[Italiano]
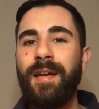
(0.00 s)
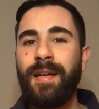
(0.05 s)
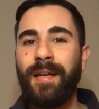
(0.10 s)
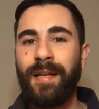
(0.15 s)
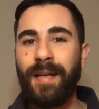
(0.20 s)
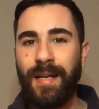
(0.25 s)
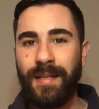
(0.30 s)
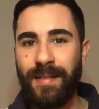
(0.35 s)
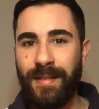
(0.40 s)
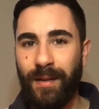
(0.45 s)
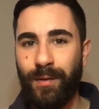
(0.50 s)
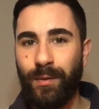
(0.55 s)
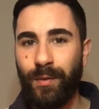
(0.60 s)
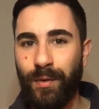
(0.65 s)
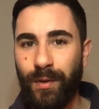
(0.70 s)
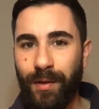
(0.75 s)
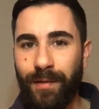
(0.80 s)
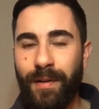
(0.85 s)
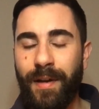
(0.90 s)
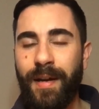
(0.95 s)
grazie a
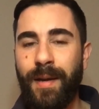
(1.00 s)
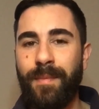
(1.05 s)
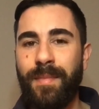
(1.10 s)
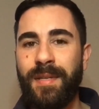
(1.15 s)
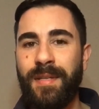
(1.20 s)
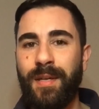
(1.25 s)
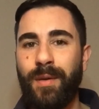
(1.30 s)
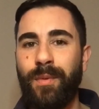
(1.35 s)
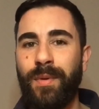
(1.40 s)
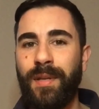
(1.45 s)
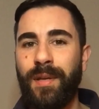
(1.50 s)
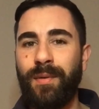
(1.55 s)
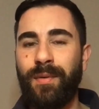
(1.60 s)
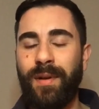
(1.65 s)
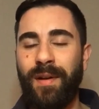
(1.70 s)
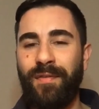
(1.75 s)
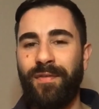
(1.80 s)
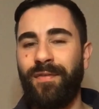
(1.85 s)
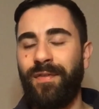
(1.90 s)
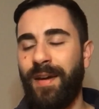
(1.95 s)
tutti voi che mi seguite con
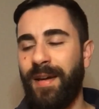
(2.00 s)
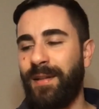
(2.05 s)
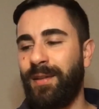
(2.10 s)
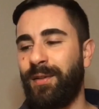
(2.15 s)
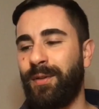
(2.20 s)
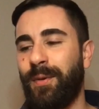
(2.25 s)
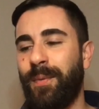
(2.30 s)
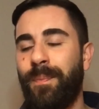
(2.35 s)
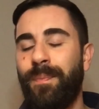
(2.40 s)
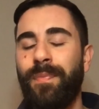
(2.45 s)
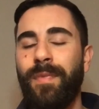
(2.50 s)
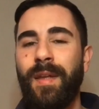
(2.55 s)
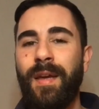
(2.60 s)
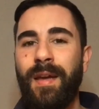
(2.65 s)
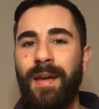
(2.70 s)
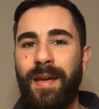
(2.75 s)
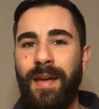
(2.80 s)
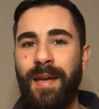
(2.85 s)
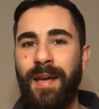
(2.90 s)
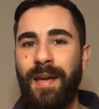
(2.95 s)
affetto
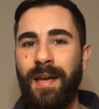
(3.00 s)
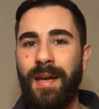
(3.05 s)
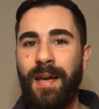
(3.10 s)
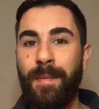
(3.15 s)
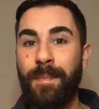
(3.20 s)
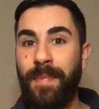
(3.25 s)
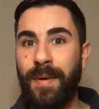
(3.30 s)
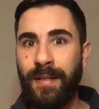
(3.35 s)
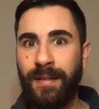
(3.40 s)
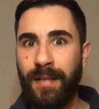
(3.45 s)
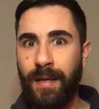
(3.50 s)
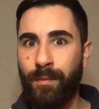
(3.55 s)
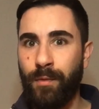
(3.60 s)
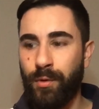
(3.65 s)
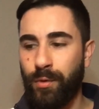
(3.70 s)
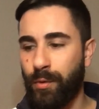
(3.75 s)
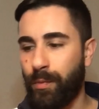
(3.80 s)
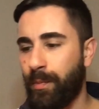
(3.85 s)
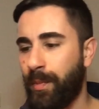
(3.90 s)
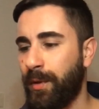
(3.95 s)
e partiamo
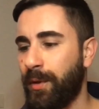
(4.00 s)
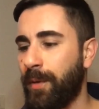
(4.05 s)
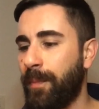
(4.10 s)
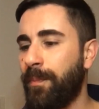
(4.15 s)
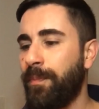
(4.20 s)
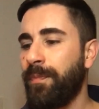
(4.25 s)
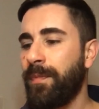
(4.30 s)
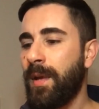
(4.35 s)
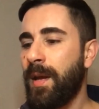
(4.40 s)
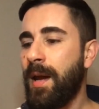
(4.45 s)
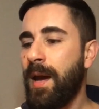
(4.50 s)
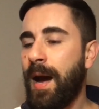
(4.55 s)
subito.